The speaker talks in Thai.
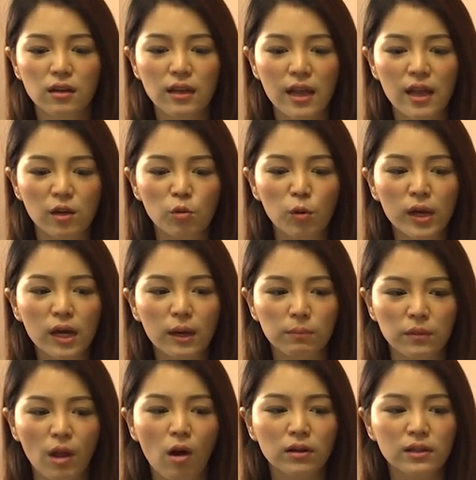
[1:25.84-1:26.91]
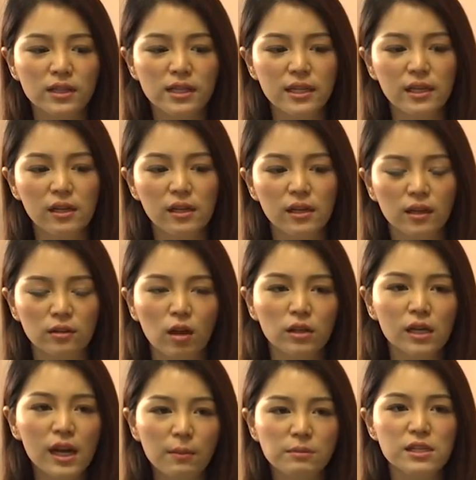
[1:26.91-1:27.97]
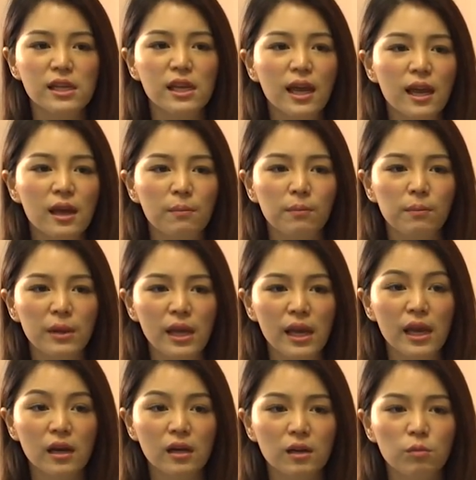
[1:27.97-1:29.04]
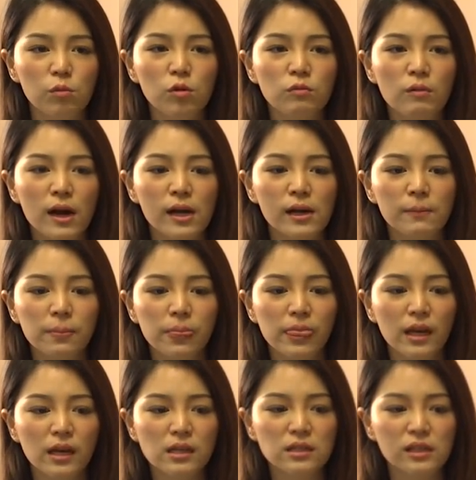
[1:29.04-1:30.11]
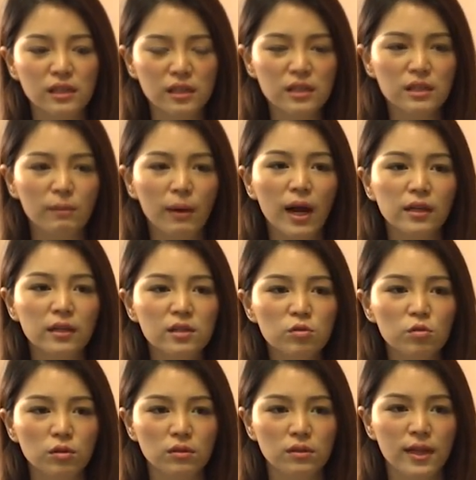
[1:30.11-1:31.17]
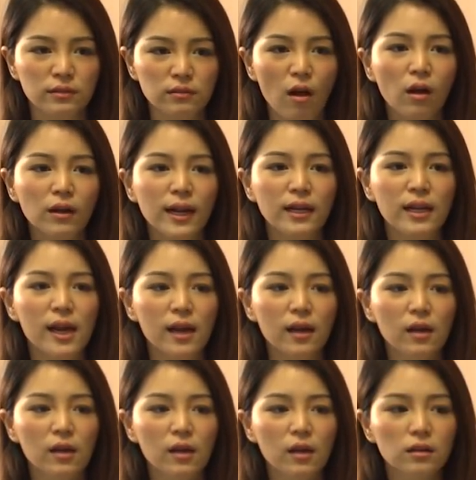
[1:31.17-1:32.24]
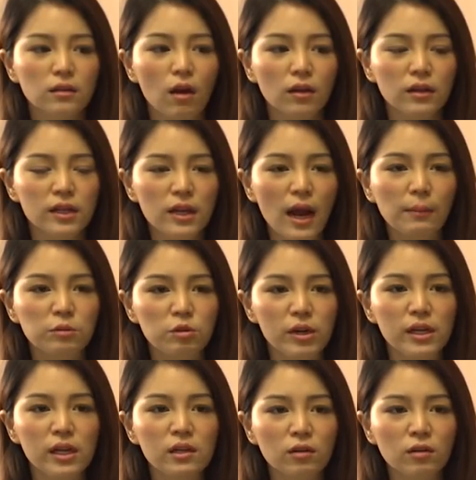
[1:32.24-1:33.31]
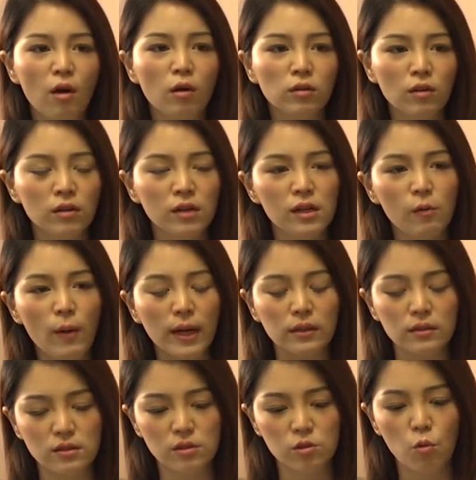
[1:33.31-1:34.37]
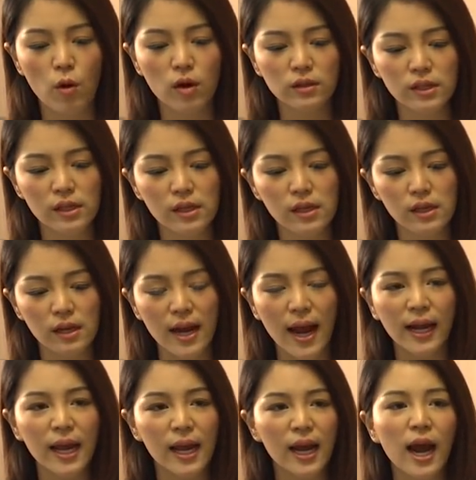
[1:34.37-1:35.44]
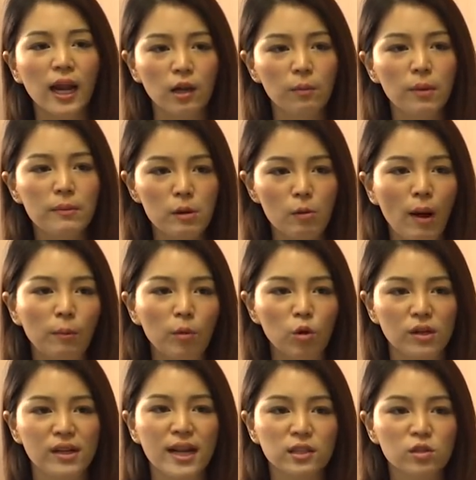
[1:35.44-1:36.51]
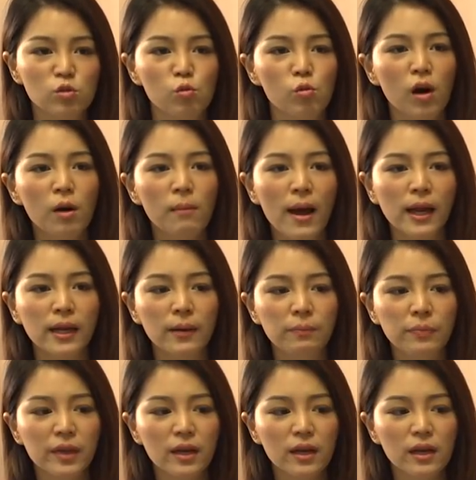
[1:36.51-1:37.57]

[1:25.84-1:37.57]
เดียเห็นด้วยกับตอนที่อย่างตอนที่ทำซีเกม พี่เฮงเคยพูดว่าสิ่งที่สำคัญที่สุดอย่างตอนนั้นเนี่ยตอนที่ทำเทรนนิ่งน้องๆตอนที่ระหว่างช่วงที่การแข่งขันแล้วไม่มีความกดดันสูงเข้ามาเนี่ย